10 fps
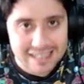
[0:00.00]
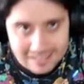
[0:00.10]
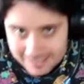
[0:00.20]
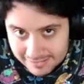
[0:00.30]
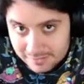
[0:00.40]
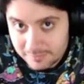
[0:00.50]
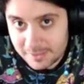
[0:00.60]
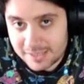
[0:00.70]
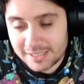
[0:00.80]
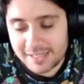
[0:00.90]
aquí,
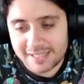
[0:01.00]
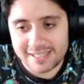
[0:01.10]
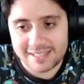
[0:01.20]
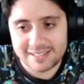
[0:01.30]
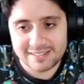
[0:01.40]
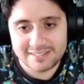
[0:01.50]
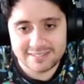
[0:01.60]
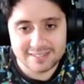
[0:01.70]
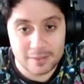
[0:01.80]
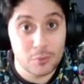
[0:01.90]
más allá de que,
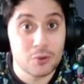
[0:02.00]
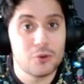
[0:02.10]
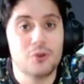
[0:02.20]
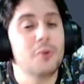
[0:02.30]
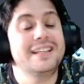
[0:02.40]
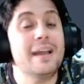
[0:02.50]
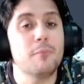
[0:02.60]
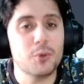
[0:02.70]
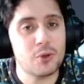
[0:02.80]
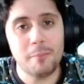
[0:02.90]
de que, bueno, lo vería
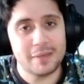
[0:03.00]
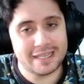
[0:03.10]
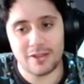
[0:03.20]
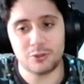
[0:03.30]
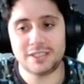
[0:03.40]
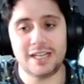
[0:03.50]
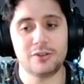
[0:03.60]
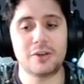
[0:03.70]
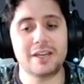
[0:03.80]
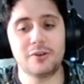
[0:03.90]
muy complicado, o sea,
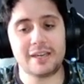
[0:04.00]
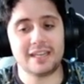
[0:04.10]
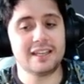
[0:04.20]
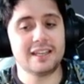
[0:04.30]
no creo que...